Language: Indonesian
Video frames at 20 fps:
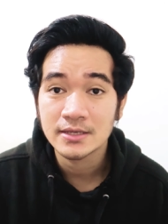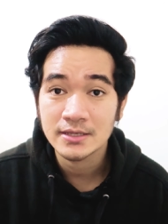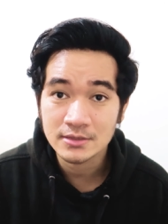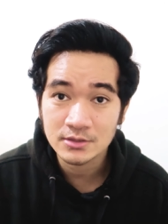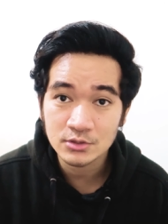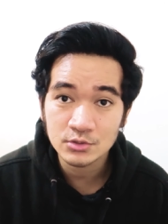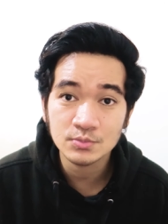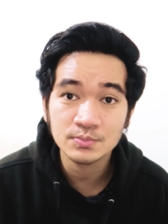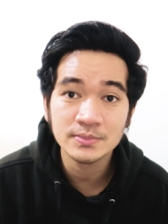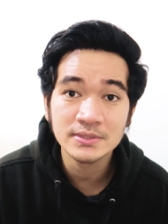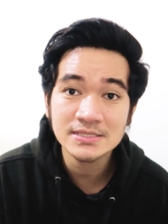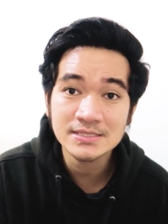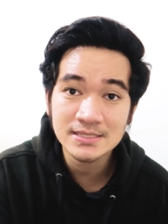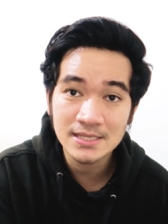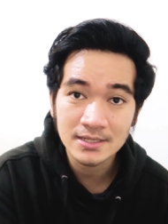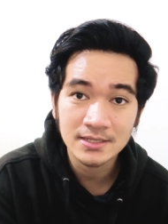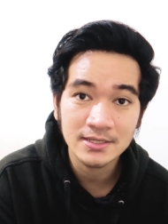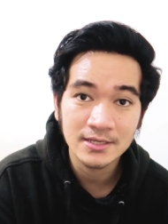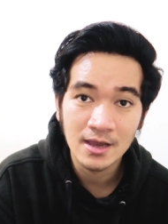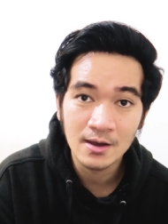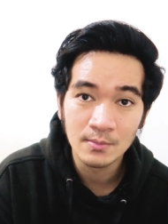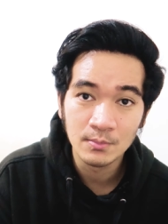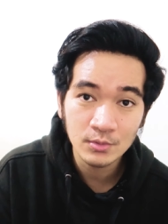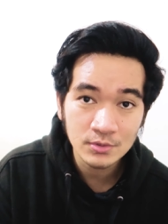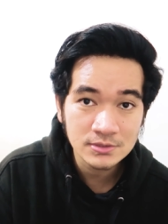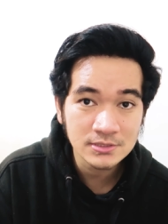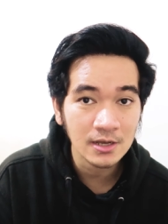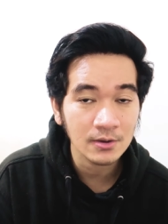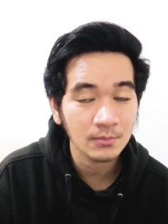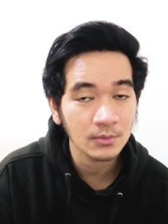itu bisa
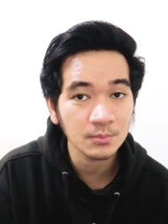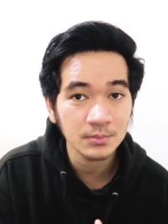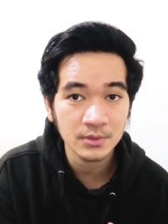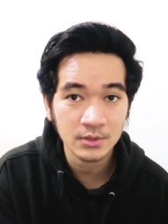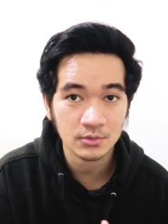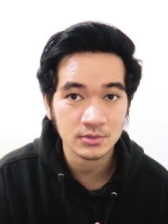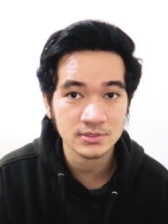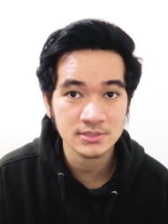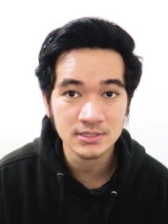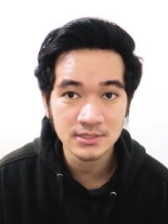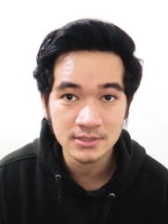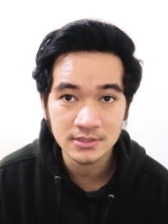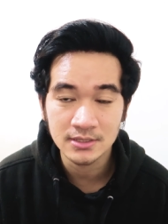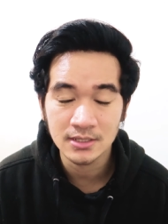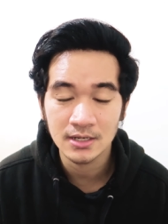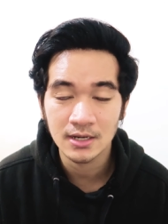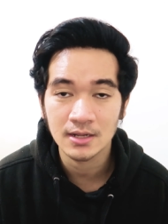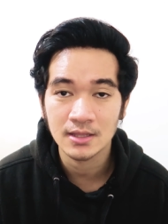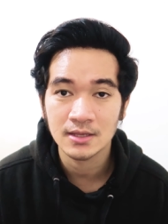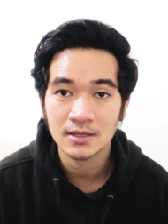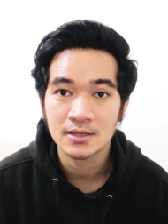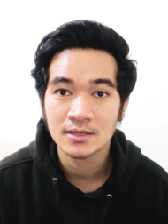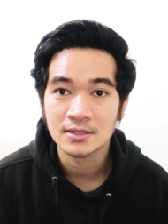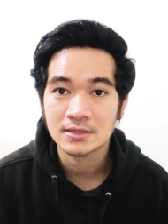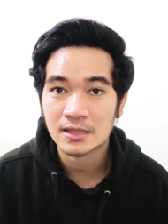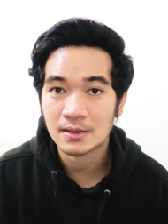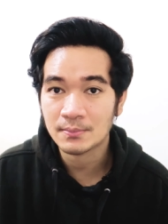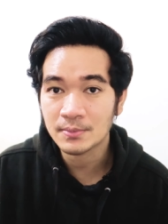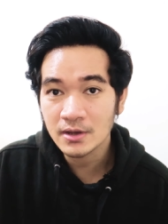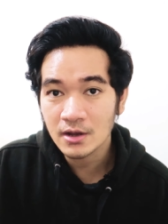digabung sama minoxidil
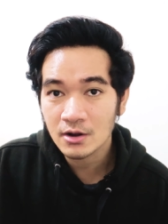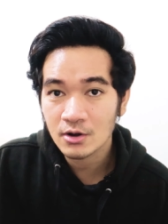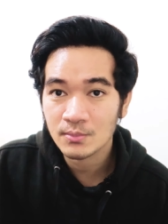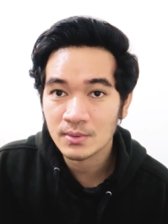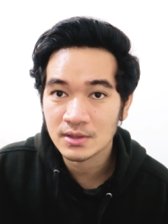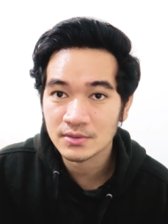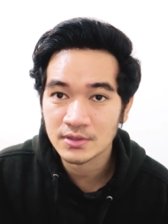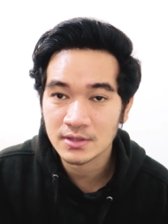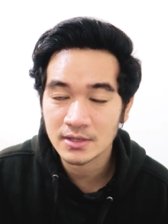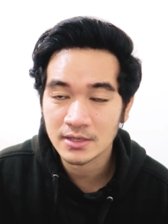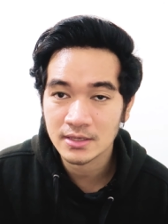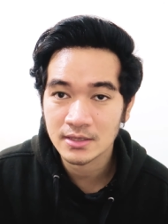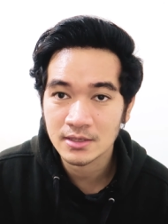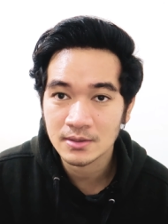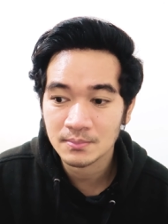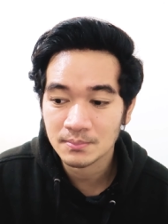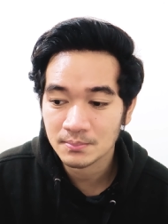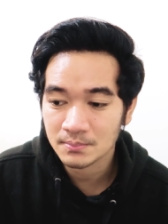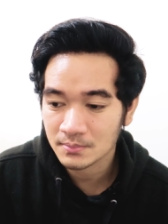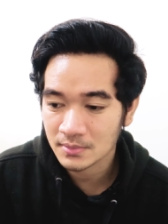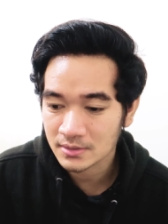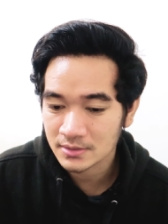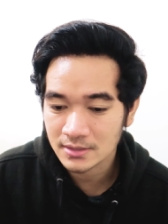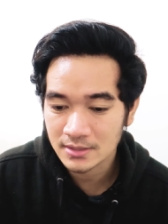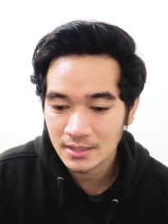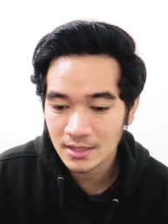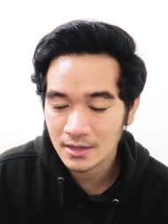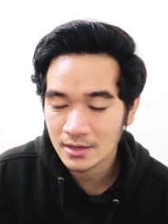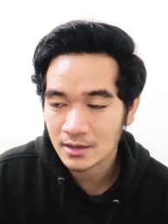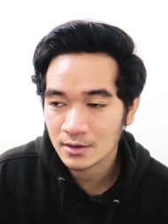tapi kalau materi
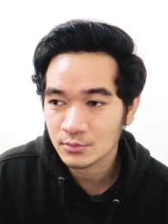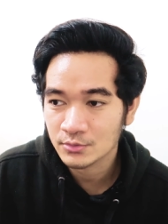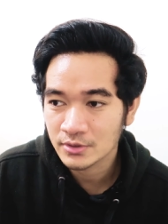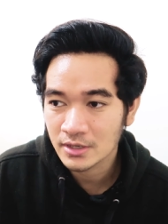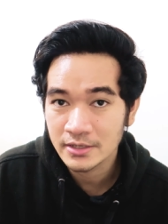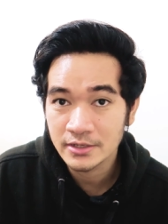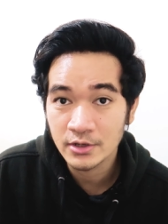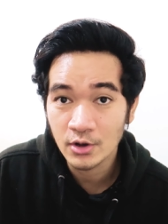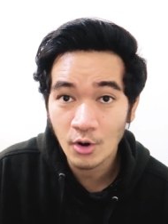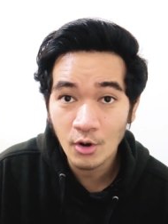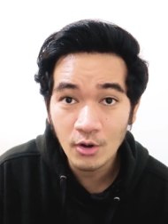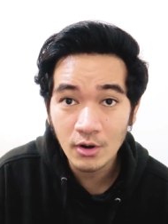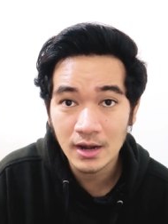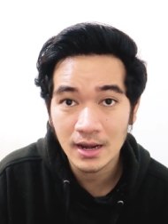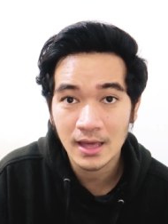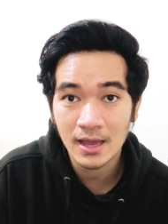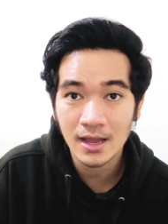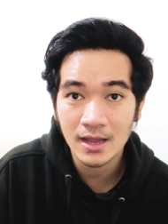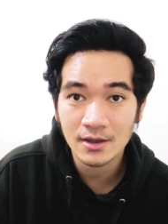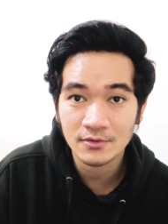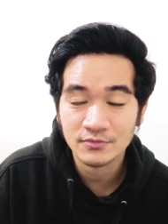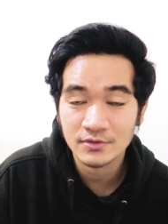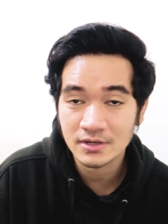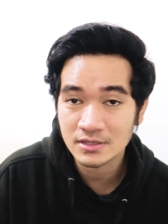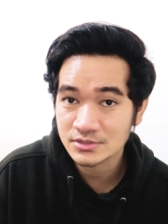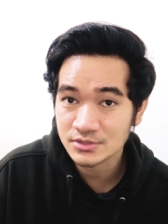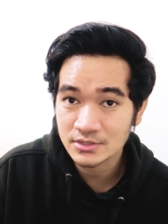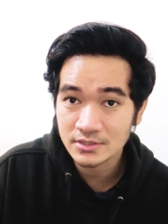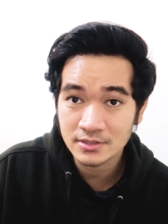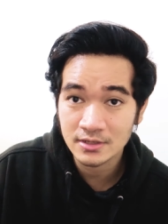material yang udah diolah,
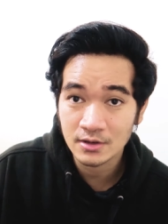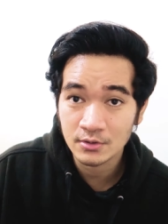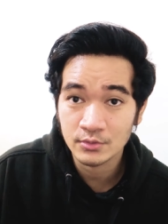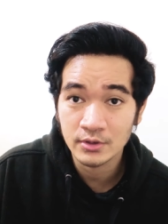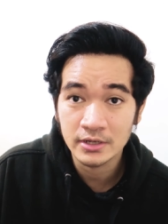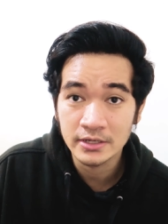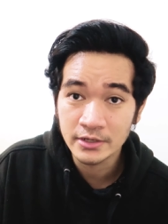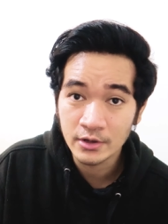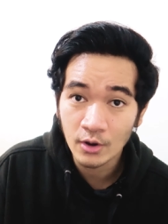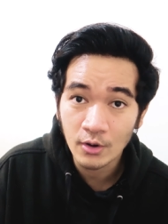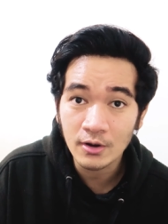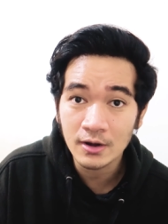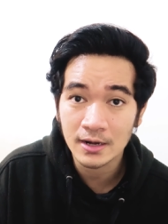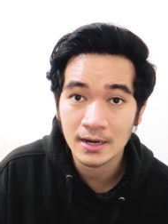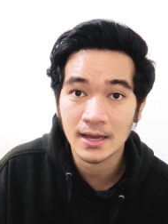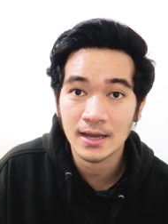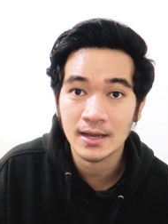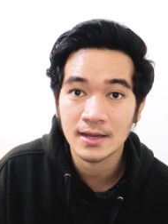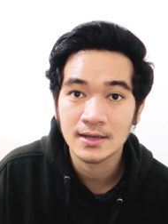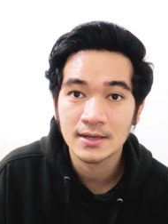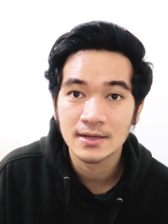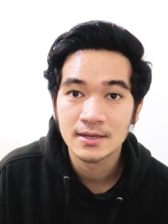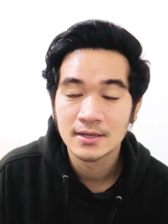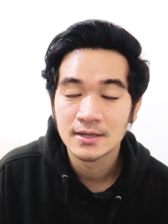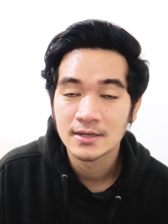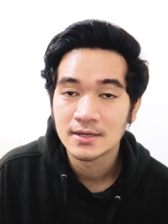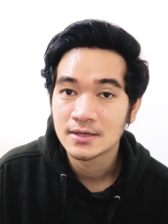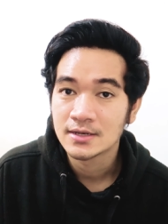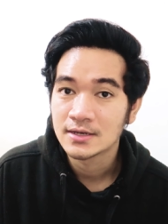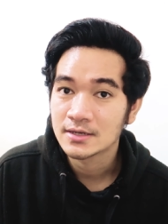finasterid yang udah diolah
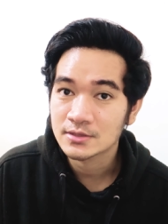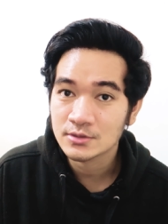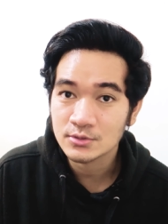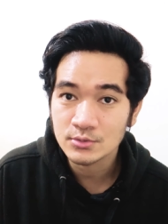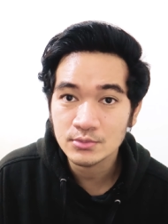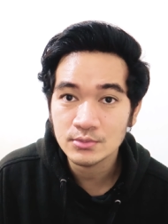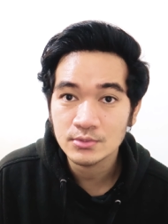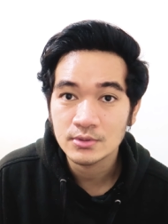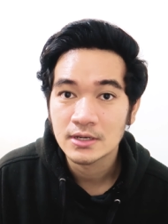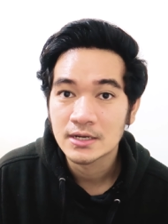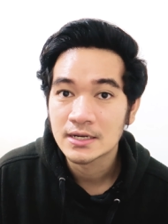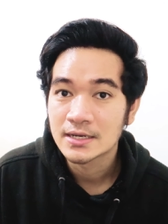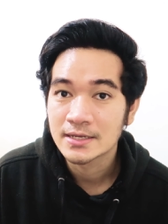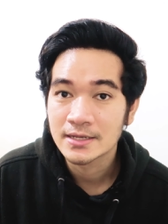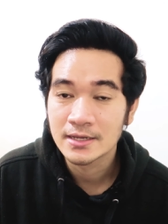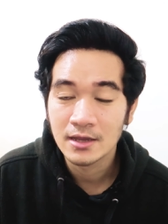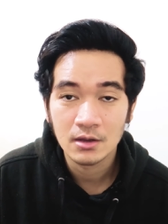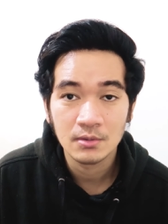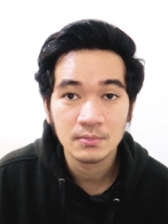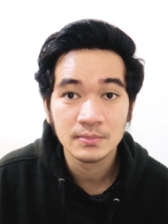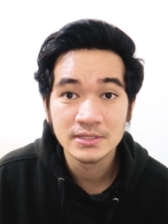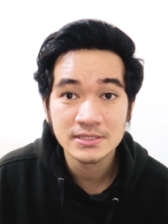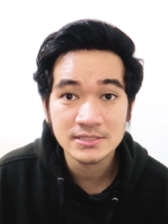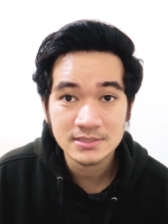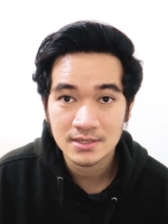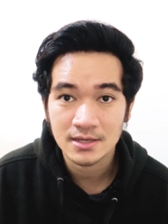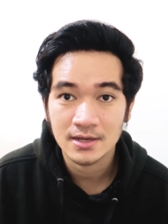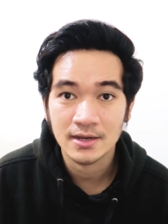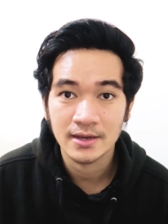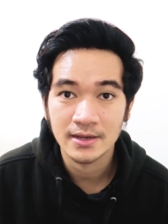itu nggak
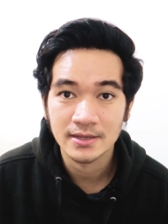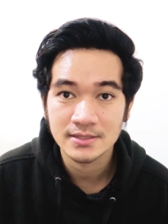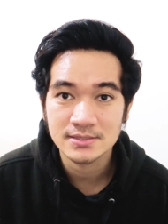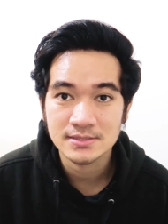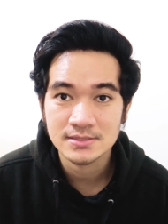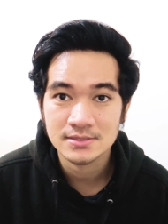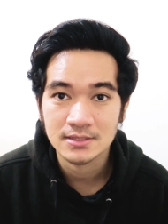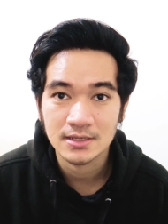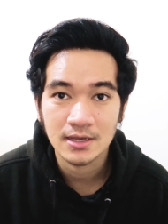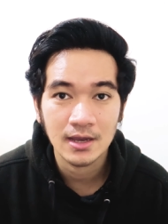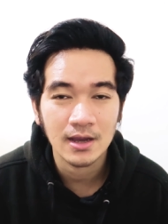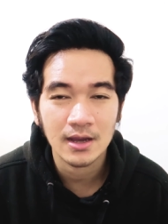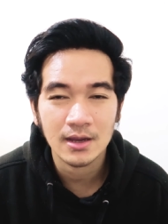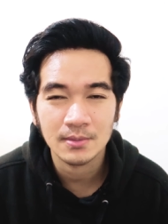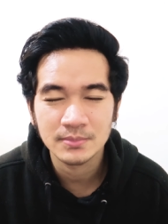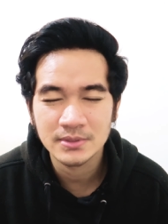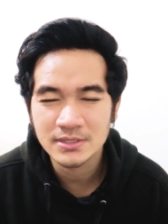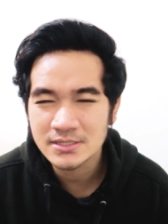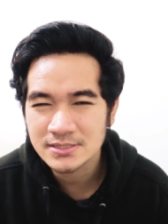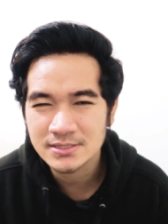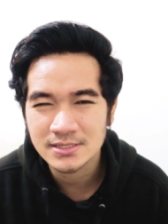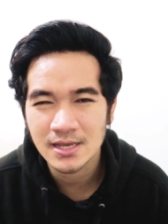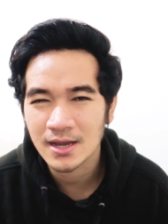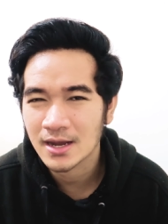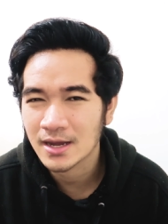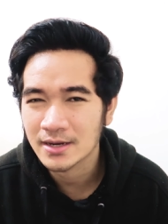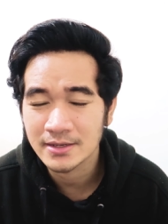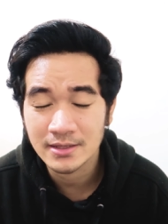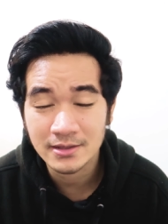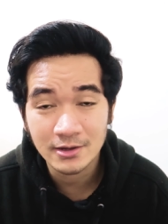bisa guys, nggak bisa
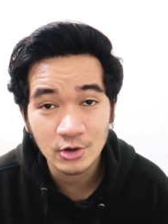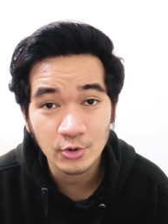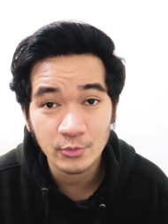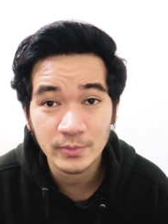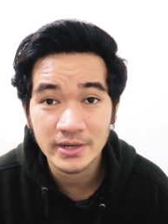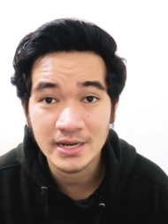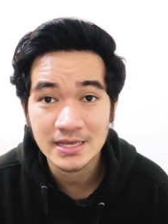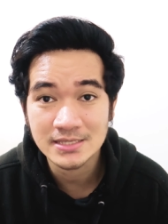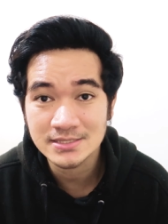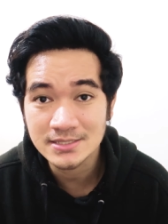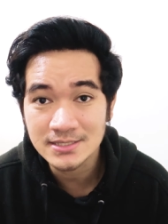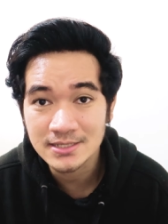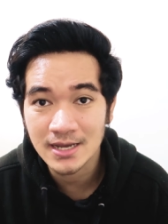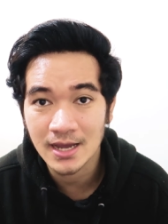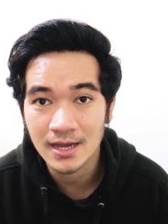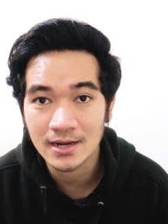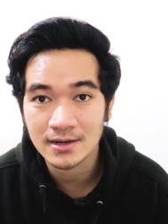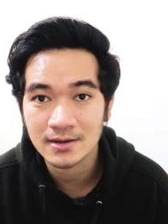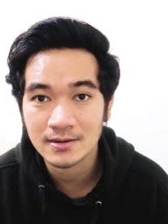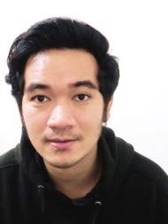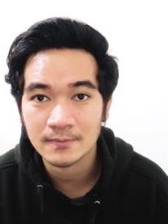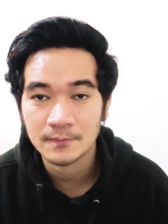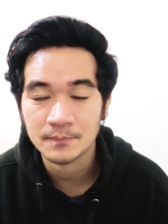nggak direkomendasikan.